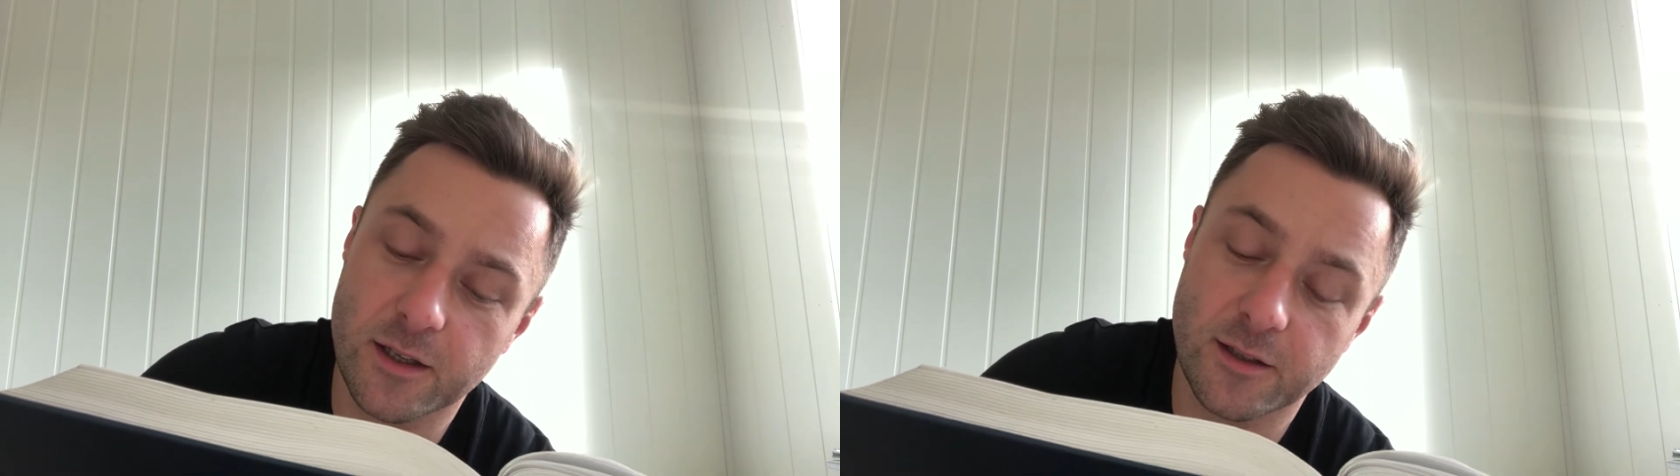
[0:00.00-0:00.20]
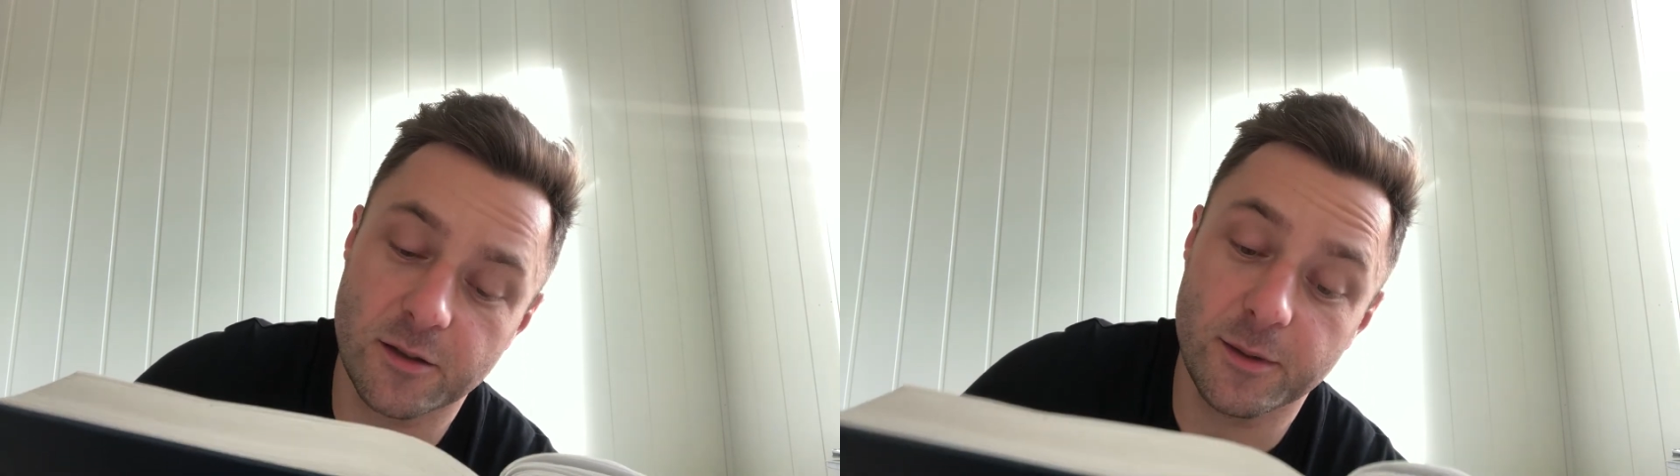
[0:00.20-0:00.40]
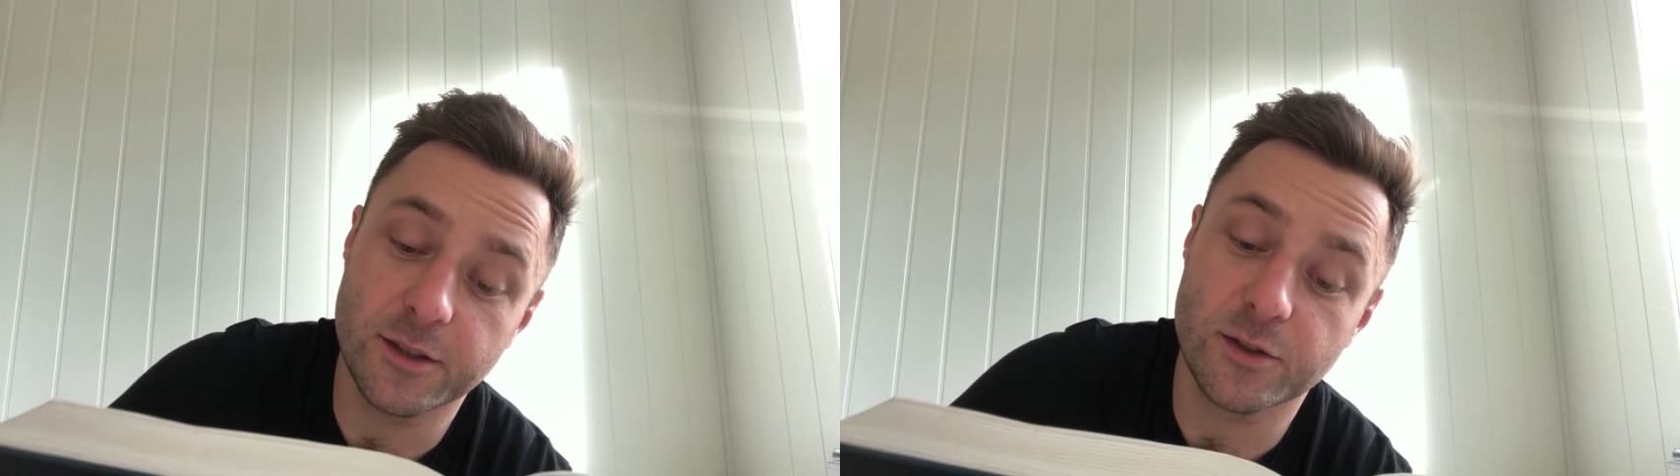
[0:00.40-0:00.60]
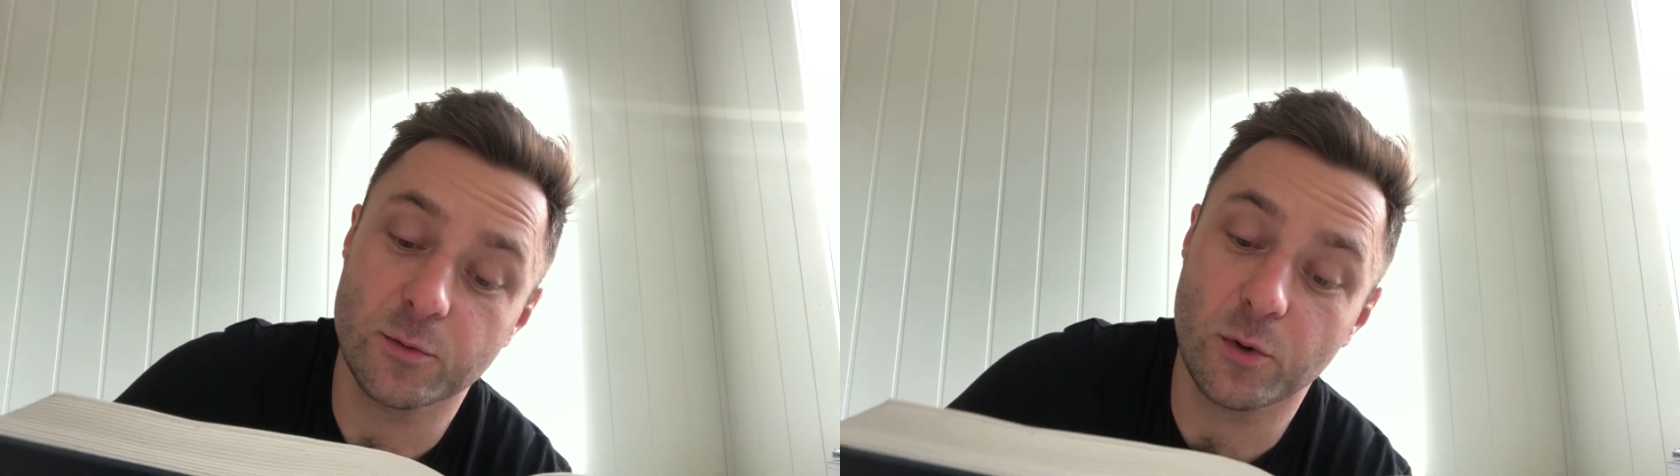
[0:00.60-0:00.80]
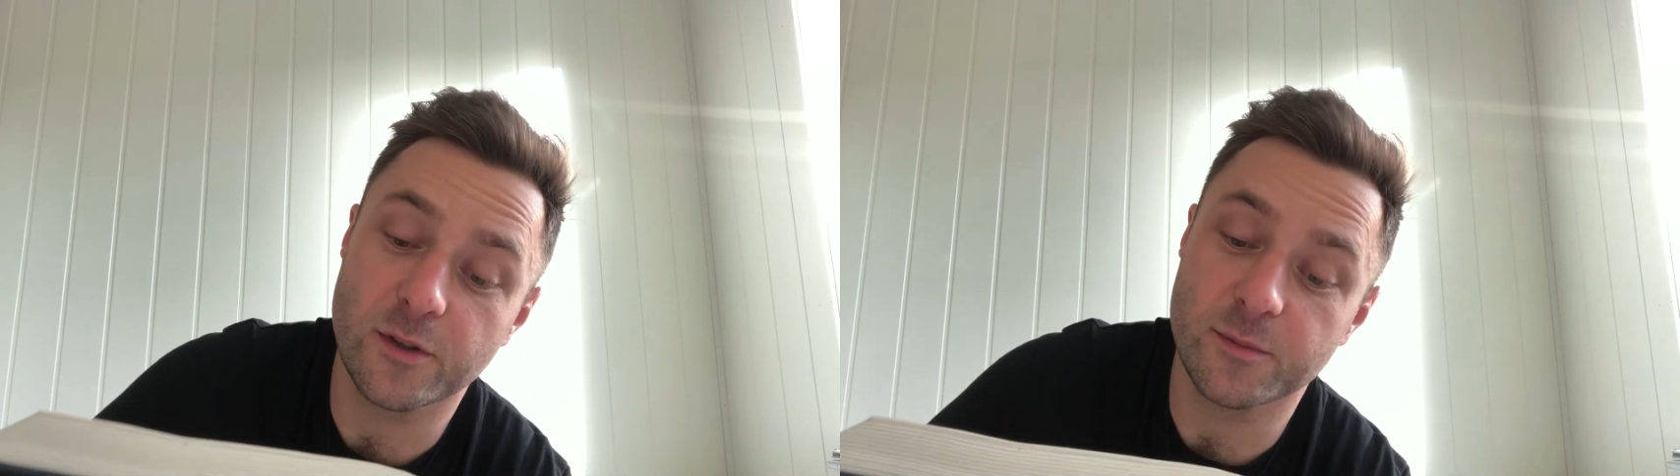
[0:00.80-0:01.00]
gdy będziesz
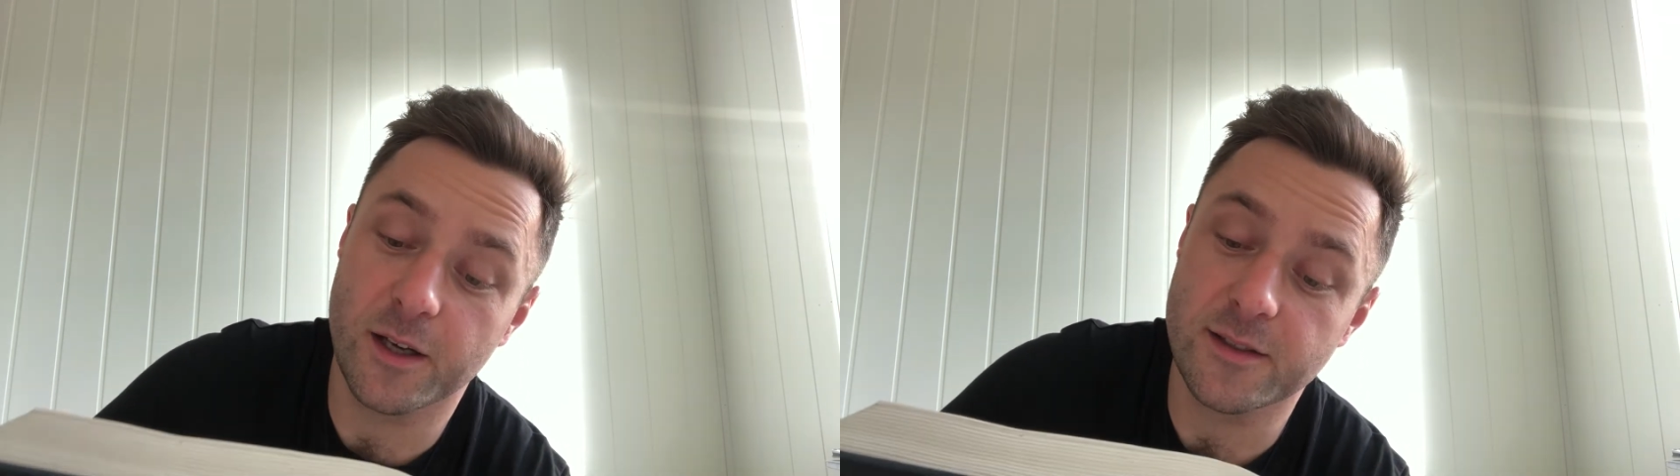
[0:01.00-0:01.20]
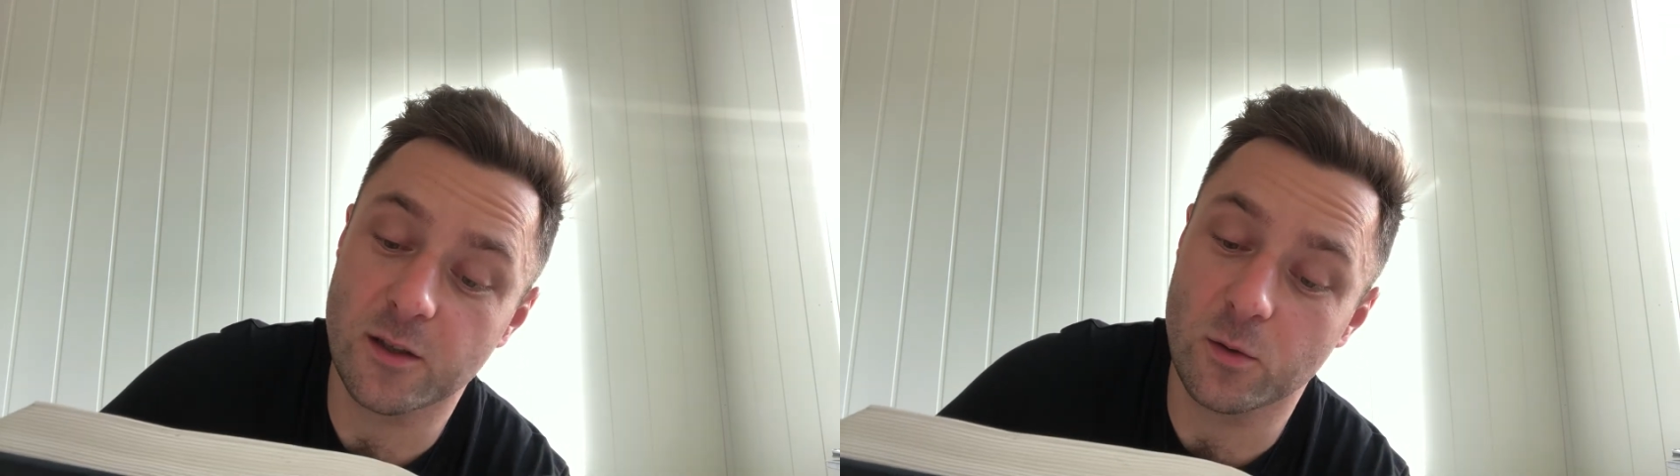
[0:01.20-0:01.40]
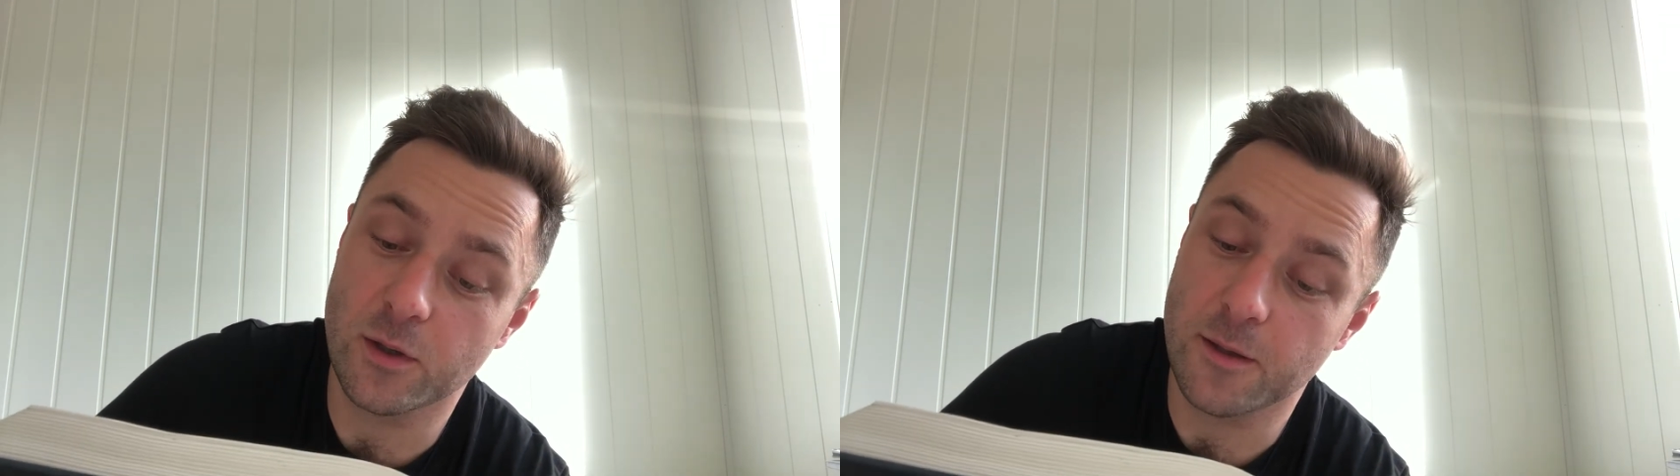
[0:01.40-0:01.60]
urozmaicał